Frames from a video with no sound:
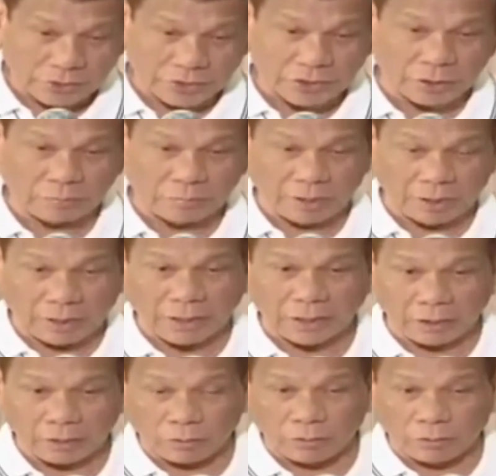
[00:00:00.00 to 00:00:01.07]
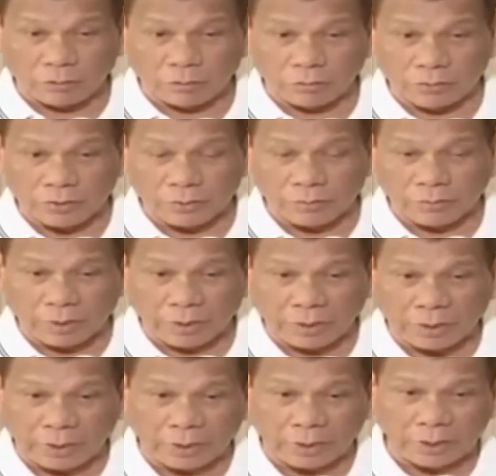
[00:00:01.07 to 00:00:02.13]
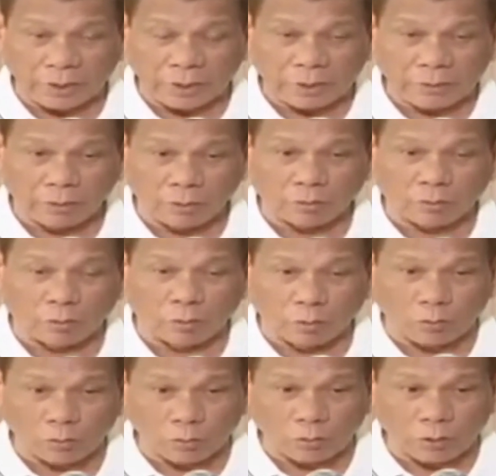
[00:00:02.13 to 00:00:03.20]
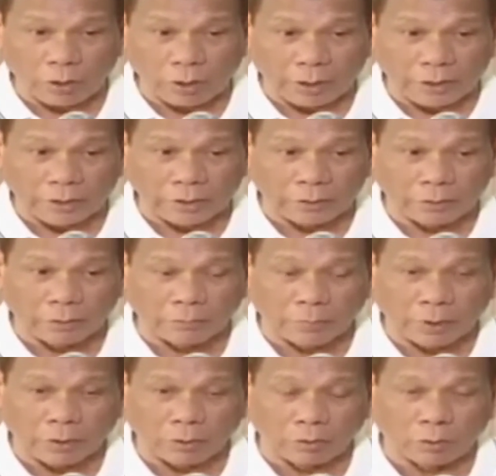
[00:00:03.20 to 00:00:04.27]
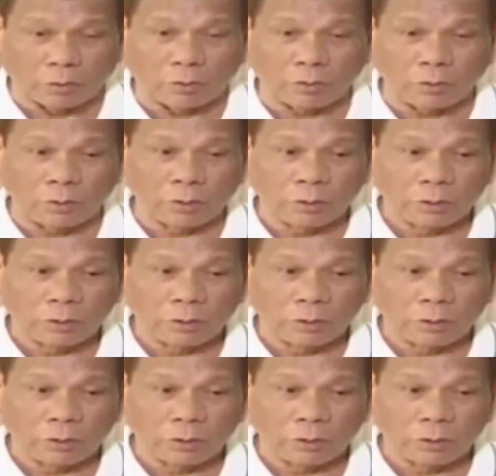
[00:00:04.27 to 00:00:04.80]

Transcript: Kasi ibigay ko doon sa mga luko-luko kagaya ninyo, panggulo,